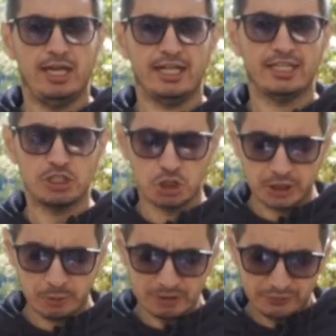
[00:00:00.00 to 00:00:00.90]
Ela que
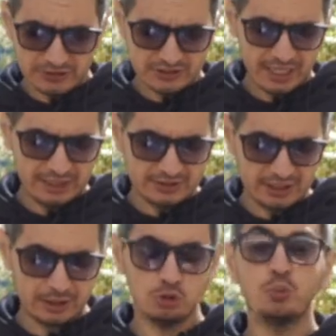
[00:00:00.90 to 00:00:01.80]
adquiriu uma
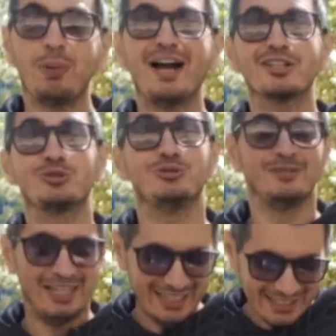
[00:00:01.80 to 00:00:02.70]
deficiência no parto
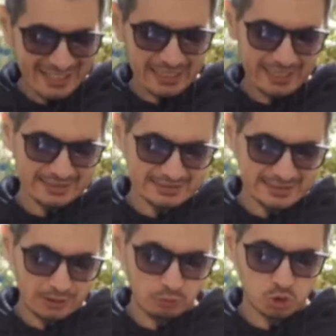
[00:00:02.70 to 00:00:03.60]
em
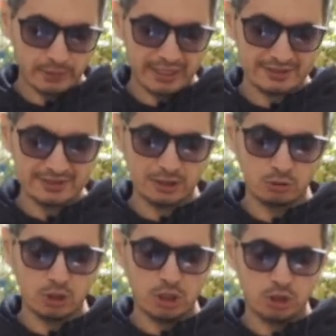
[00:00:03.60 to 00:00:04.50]
razão de uma
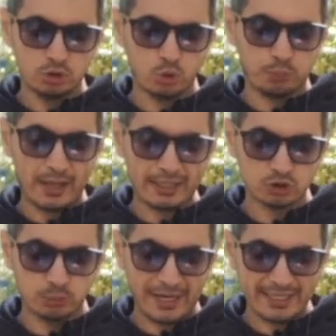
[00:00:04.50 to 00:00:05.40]
lesão no
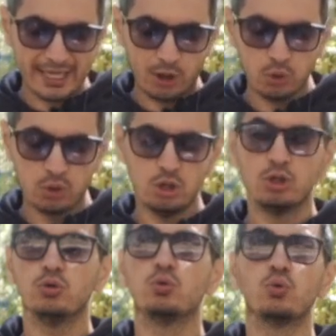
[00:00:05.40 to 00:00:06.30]
plexo braquial,
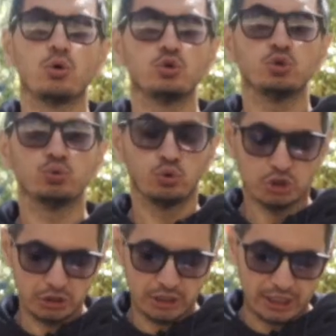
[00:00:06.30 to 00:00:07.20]
um conjunto
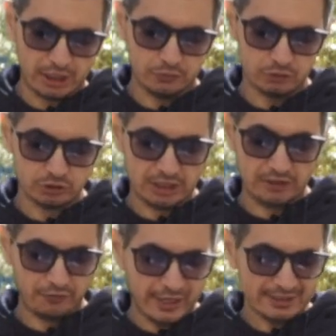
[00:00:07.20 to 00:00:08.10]
de nervos
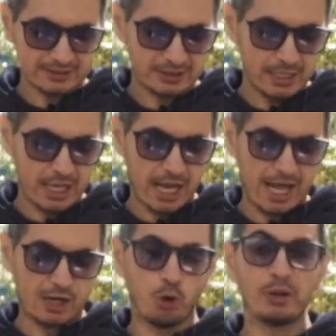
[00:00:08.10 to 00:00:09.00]
que faz
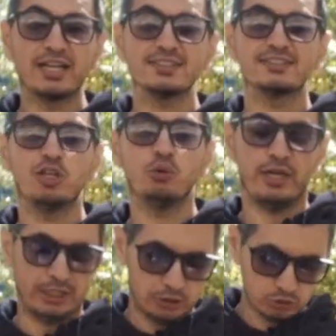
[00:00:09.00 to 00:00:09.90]
a
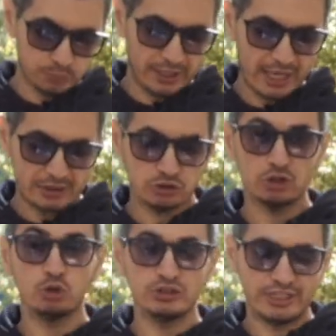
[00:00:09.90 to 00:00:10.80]
comunicação entre os
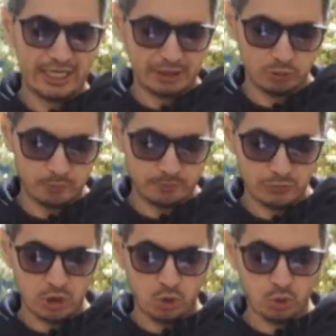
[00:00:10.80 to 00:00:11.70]
braços e o cérebro,
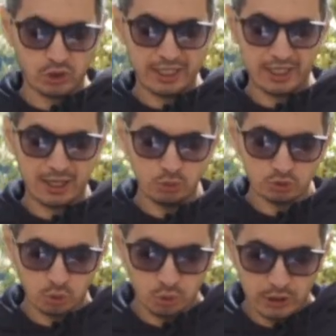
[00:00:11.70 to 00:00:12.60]
o que
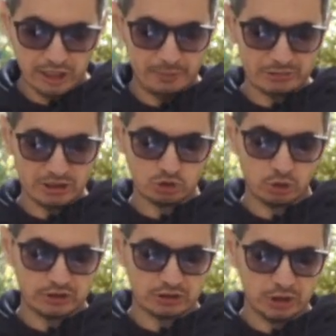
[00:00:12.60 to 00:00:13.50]
causou
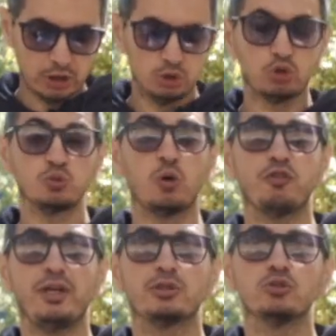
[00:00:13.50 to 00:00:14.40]
limitações nos
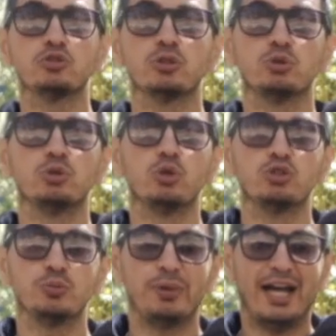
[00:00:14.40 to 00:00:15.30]
movimentos
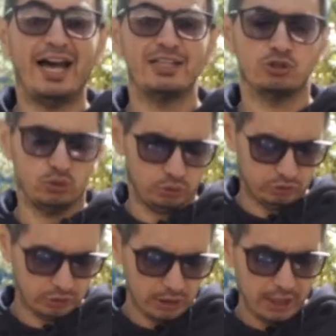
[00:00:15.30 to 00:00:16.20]
dos
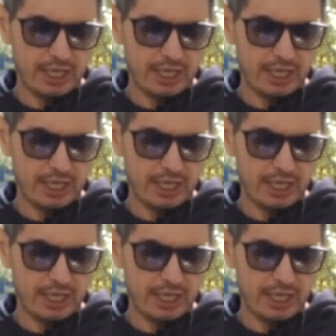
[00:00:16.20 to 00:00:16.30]
braços.